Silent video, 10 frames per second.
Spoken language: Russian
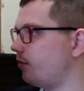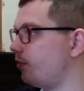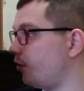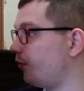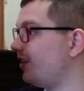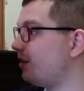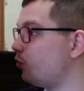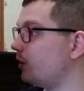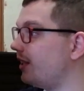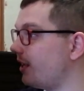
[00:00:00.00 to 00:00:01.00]
про
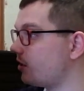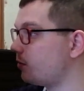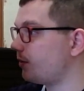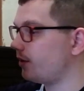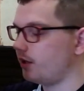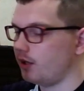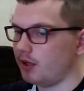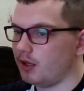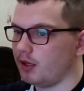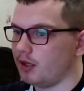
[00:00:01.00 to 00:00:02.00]
фирму Dexp
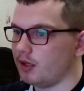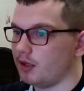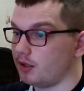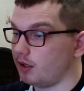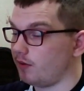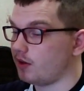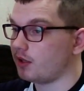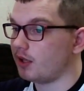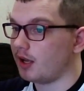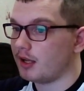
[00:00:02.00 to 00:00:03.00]
и, соответственно,